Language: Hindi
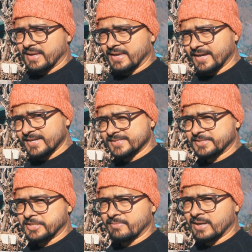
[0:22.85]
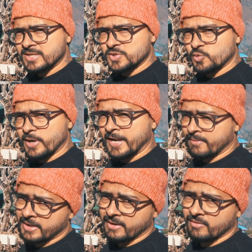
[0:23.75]
हे गाइस दिस इज हिमांशु एंड आई
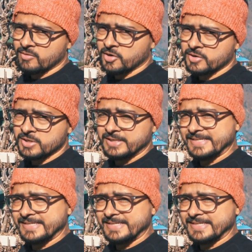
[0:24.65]
मैं ट्रैवल वगर